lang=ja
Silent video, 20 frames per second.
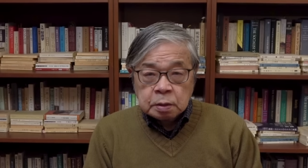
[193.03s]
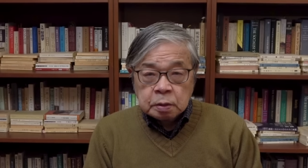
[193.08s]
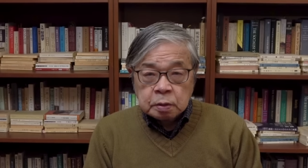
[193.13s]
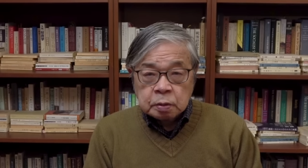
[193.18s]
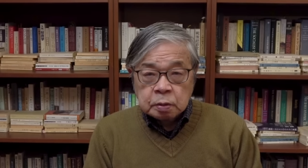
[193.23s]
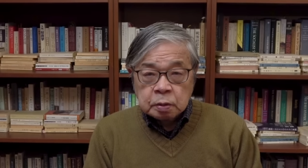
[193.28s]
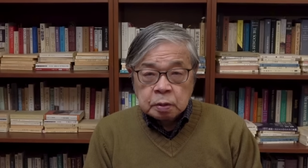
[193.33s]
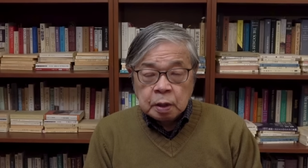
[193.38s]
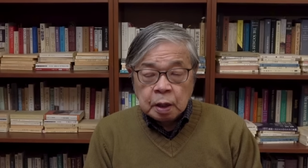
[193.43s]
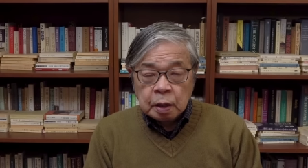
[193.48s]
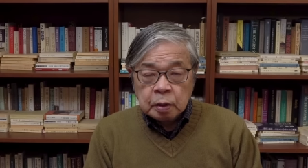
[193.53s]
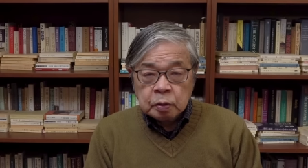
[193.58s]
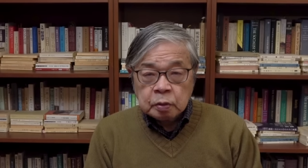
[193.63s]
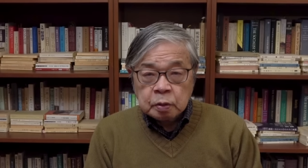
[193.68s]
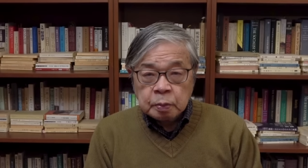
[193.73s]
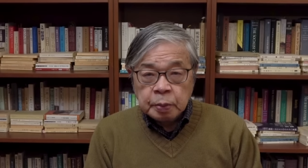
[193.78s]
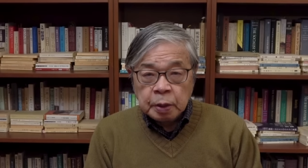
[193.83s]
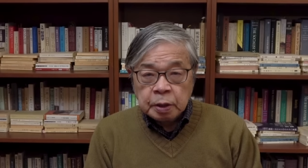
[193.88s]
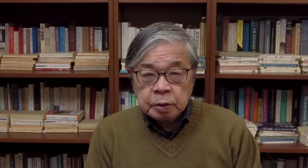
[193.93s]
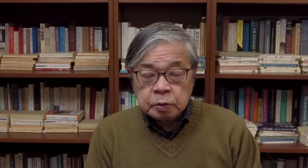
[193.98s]
この解放
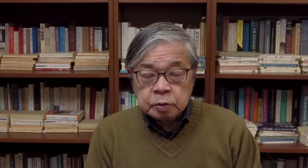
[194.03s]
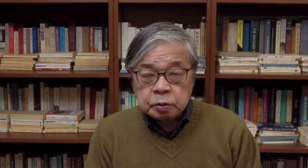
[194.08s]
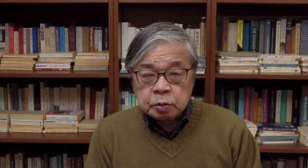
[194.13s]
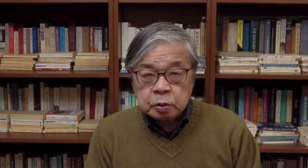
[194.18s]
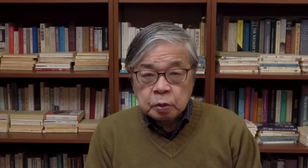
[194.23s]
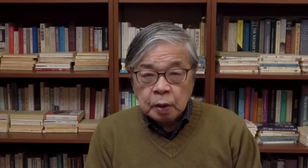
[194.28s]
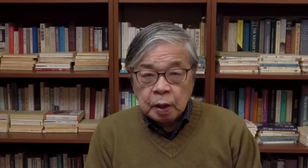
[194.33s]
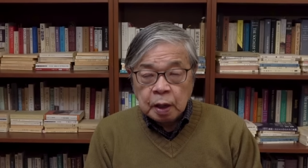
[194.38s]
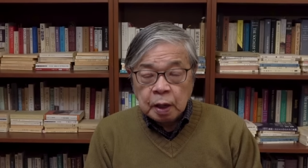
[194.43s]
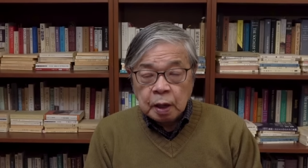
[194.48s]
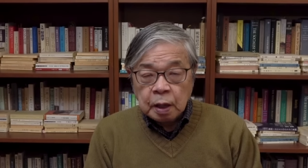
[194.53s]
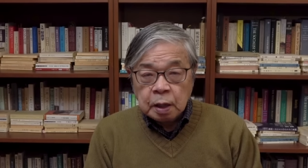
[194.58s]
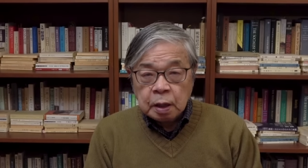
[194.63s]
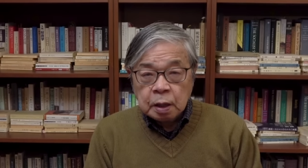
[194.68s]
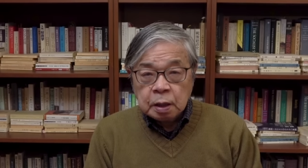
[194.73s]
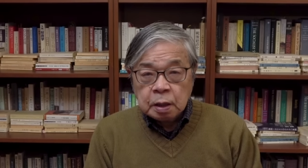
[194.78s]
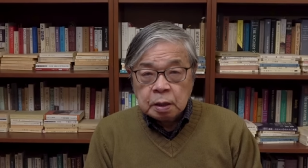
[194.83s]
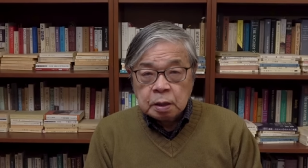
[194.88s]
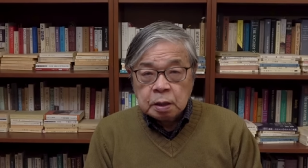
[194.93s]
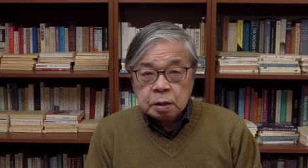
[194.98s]
のパイロットは
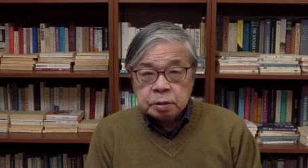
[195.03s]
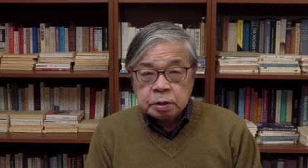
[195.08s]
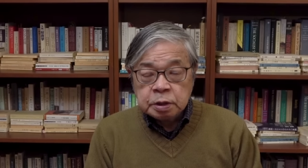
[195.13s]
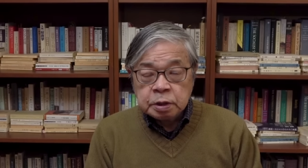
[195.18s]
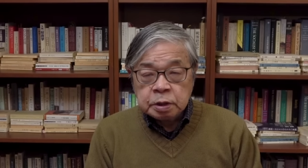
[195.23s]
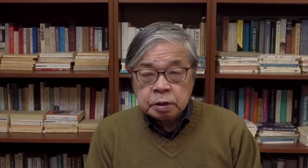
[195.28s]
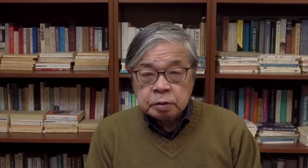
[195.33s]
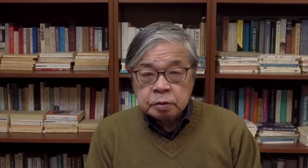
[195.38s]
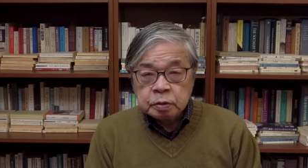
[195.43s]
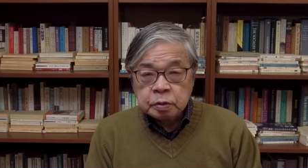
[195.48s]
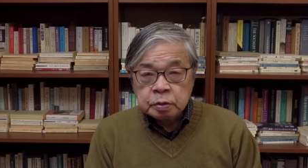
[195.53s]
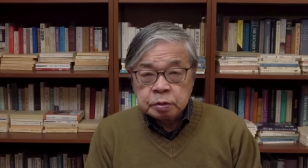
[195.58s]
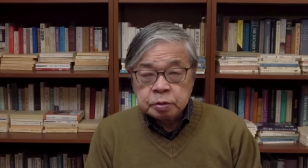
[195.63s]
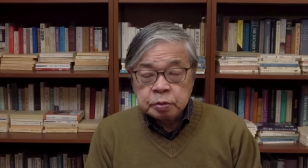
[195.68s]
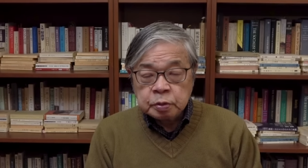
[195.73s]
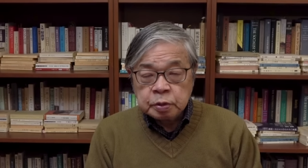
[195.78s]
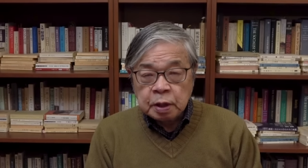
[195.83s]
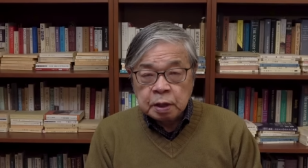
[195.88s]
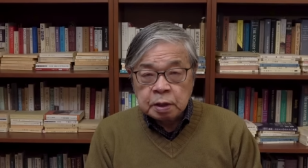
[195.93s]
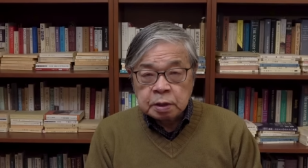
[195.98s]
離陸の
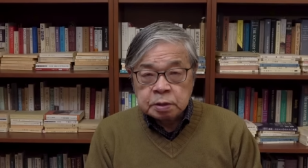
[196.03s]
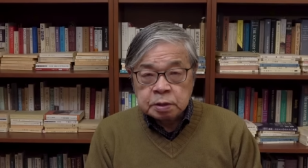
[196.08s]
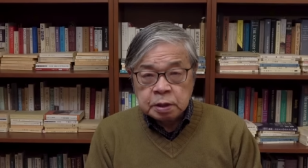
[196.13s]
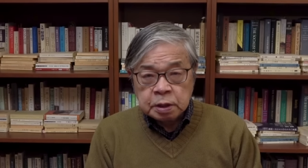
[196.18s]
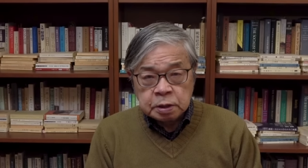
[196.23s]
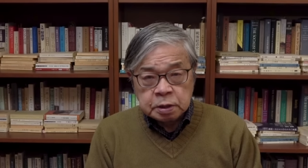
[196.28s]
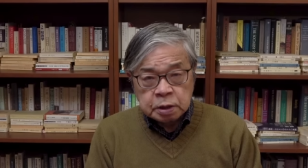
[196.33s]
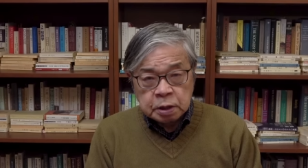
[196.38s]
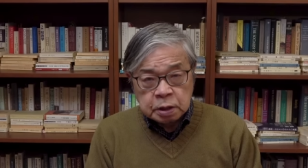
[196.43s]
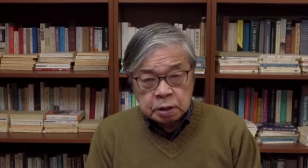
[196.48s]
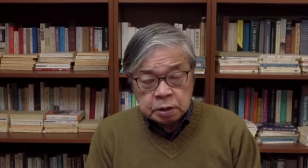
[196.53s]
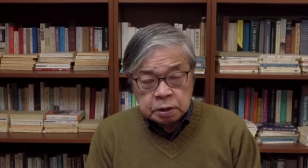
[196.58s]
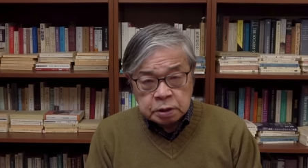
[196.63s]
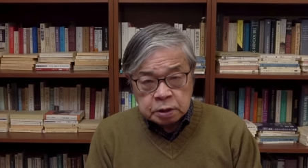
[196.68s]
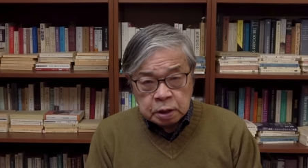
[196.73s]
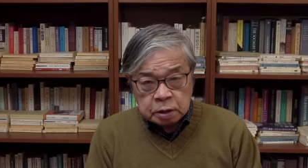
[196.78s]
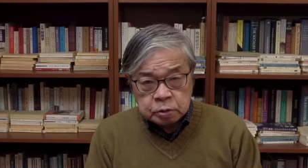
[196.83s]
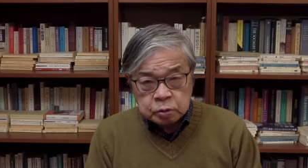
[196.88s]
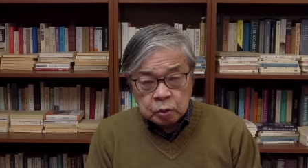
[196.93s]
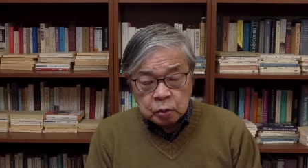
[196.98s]
許可が出てい
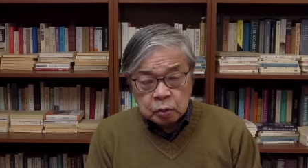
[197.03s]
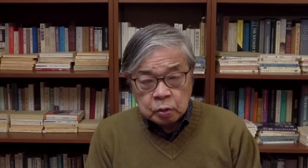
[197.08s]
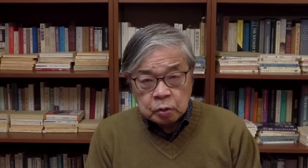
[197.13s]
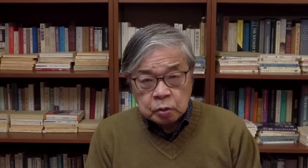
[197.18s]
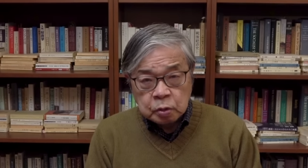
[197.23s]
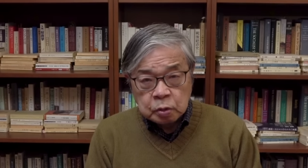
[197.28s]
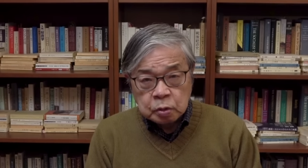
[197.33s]
たと